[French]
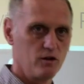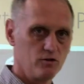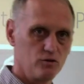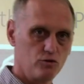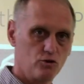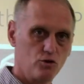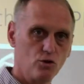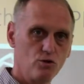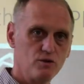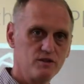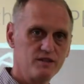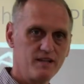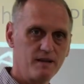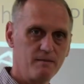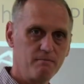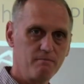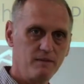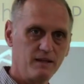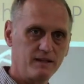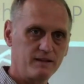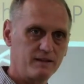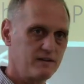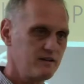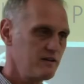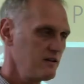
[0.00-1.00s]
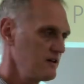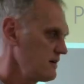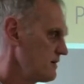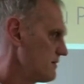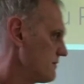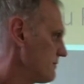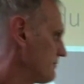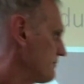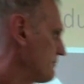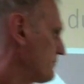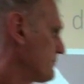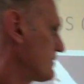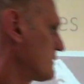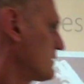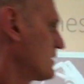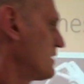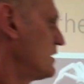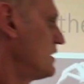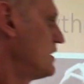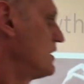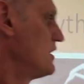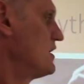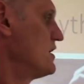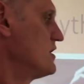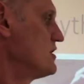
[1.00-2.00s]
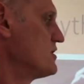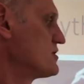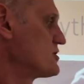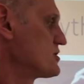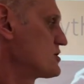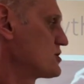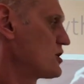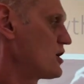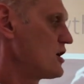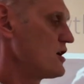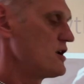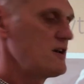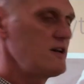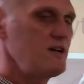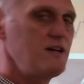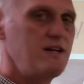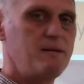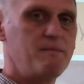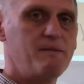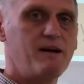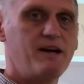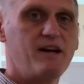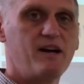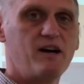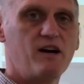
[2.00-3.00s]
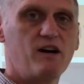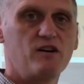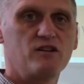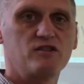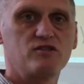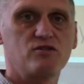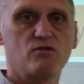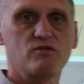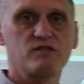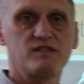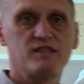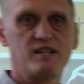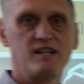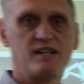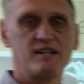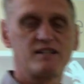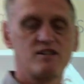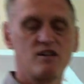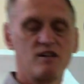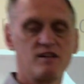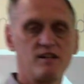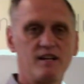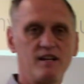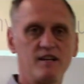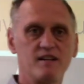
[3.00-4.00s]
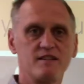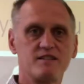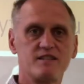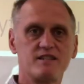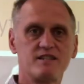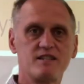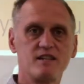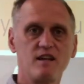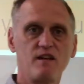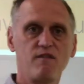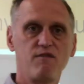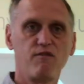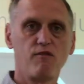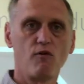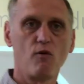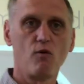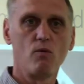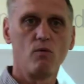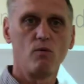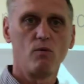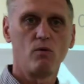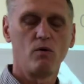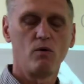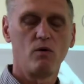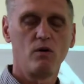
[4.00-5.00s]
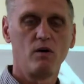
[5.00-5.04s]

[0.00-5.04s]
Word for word: Deuxième mythe, seuls les meilleurs sont sélectionnés, c'est faux.